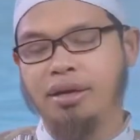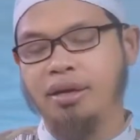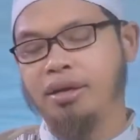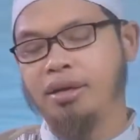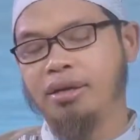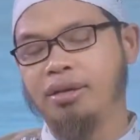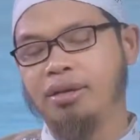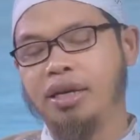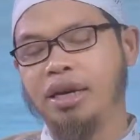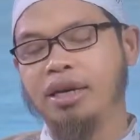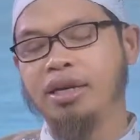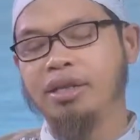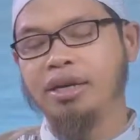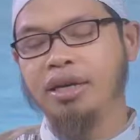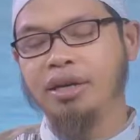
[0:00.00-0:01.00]
Uh, telah
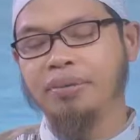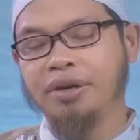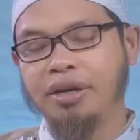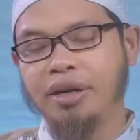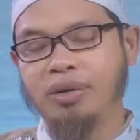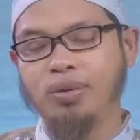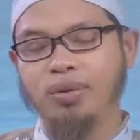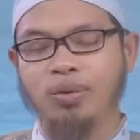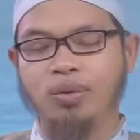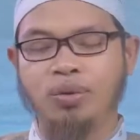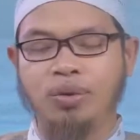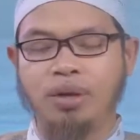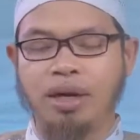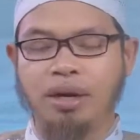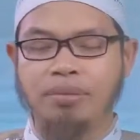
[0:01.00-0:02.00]
datang kepadaku
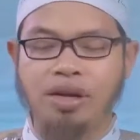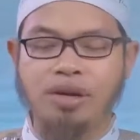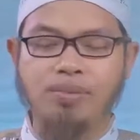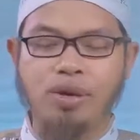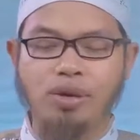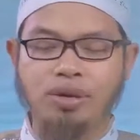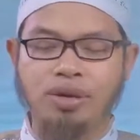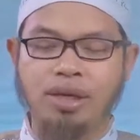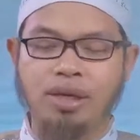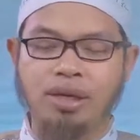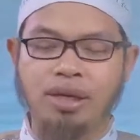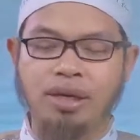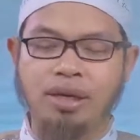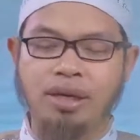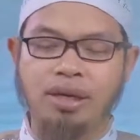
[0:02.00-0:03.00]
kabar
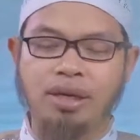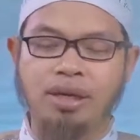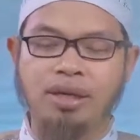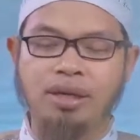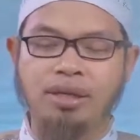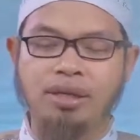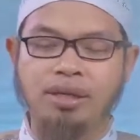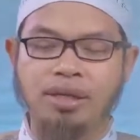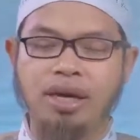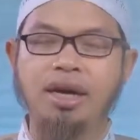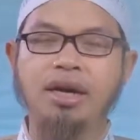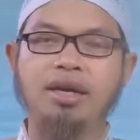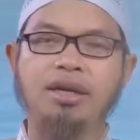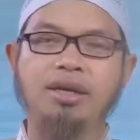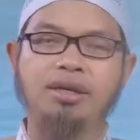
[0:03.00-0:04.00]
bahwasanya
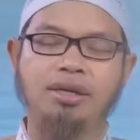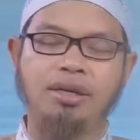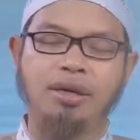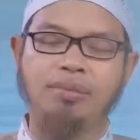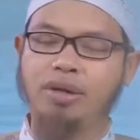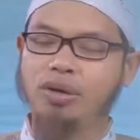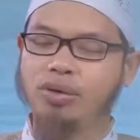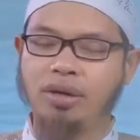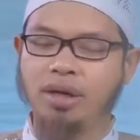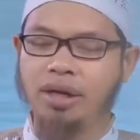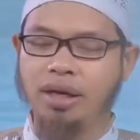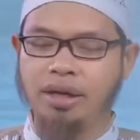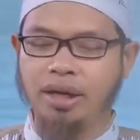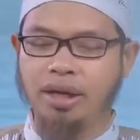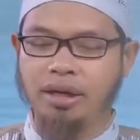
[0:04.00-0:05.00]
Sahal, nama
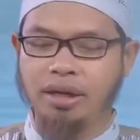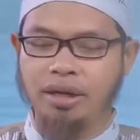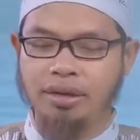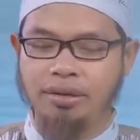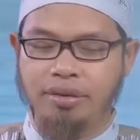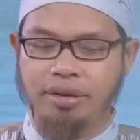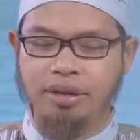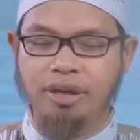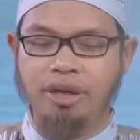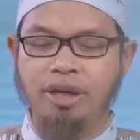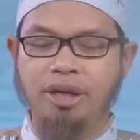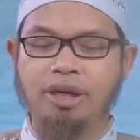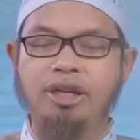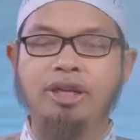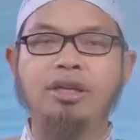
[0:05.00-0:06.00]
seorang laki-laki,
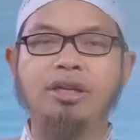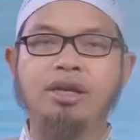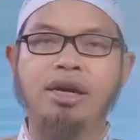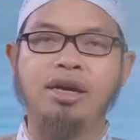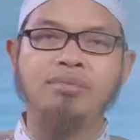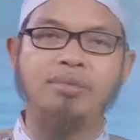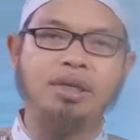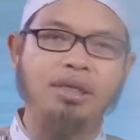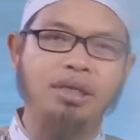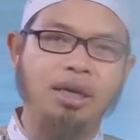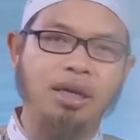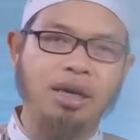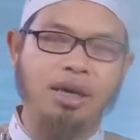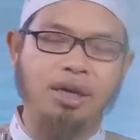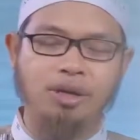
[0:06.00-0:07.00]
dia
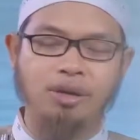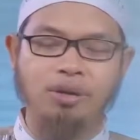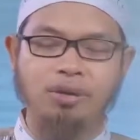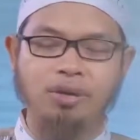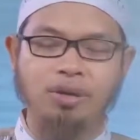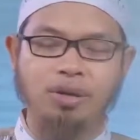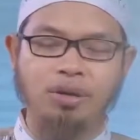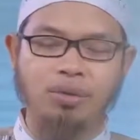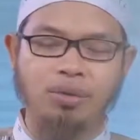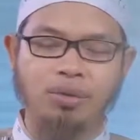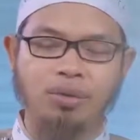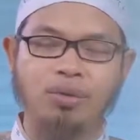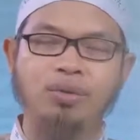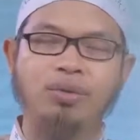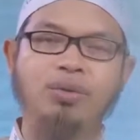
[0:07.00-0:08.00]
mencela
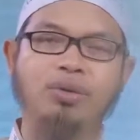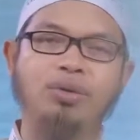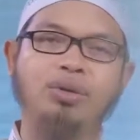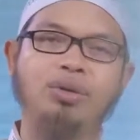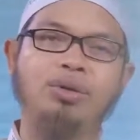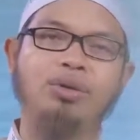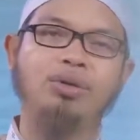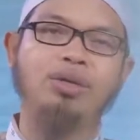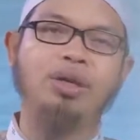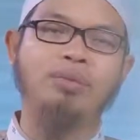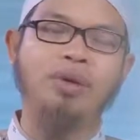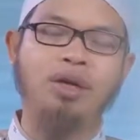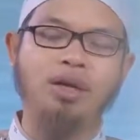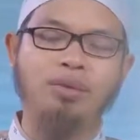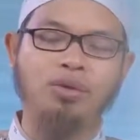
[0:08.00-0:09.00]
satu uh, eh,
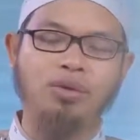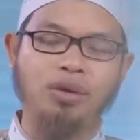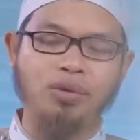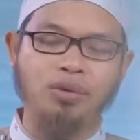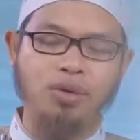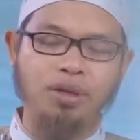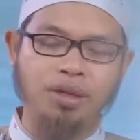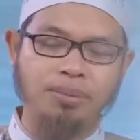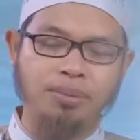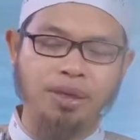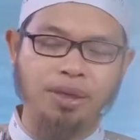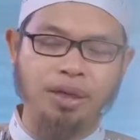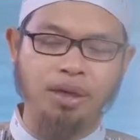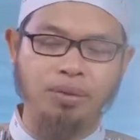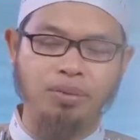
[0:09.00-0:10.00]
cabang ilmu, satu
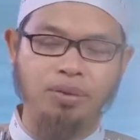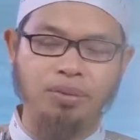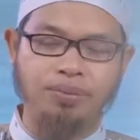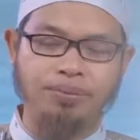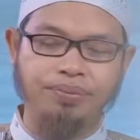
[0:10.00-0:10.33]
disiplin ilmu